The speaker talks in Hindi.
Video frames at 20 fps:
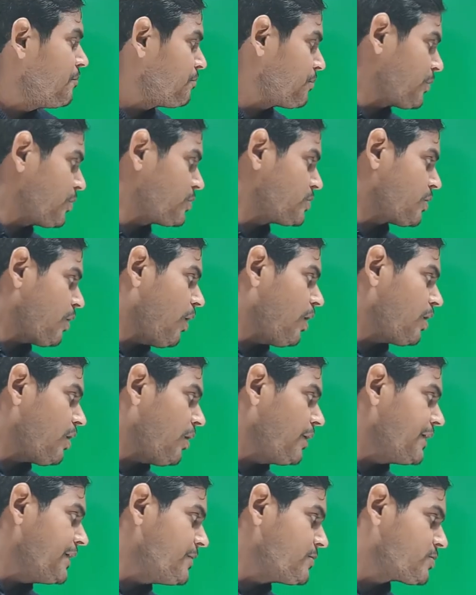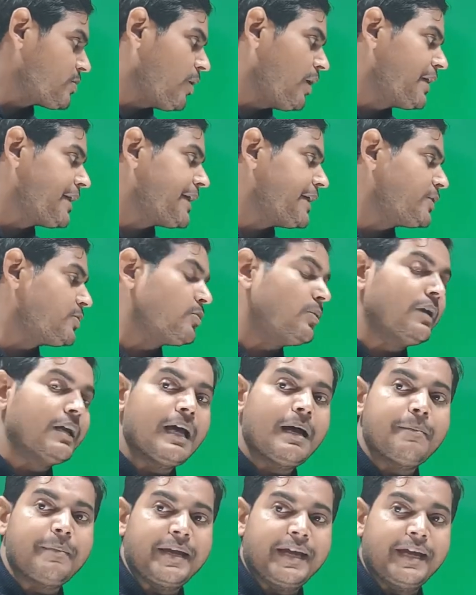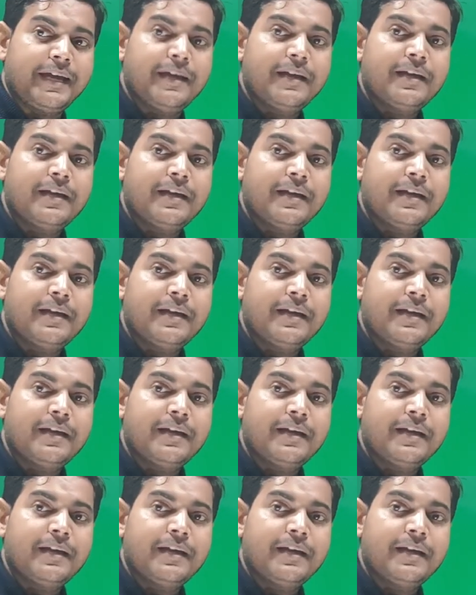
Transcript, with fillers: प्रोटॉन और न्यूट्रॉन के तुलना में